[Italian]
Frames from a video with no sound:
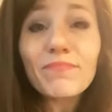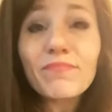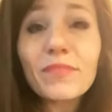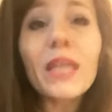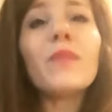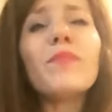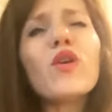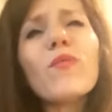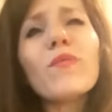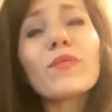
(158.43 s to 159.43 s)
che, il
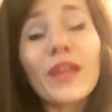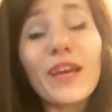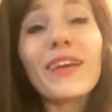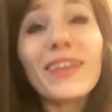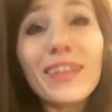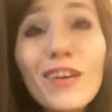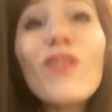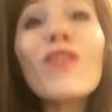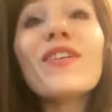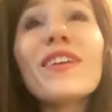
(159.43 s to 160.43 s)
mio, che
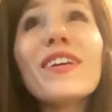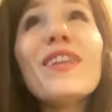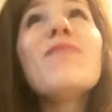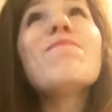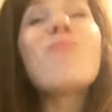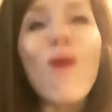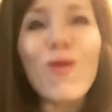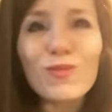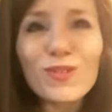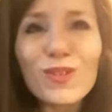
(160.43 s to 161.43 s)
io, il
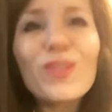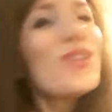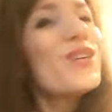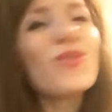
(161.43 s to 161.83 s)
mondo,